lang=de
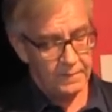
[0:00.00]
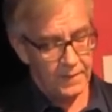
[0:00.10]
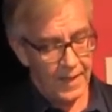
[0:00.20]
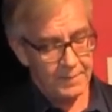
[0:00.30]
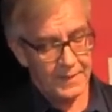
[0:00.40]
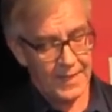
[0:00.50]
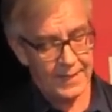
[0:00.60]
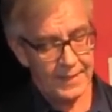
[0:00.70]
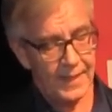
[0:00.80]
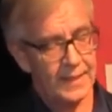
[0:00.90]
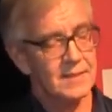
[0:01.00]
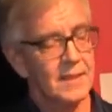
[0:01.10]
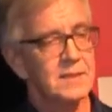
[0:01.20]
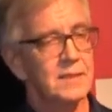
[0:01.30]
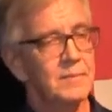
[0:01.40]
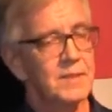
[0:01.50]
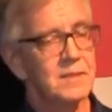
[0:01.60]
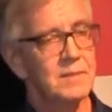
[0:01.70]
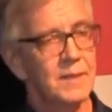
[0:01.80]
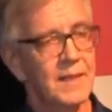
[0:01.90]
von einem bekannten
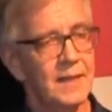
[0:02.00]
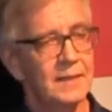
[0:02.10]
Rechtsextremisten äh,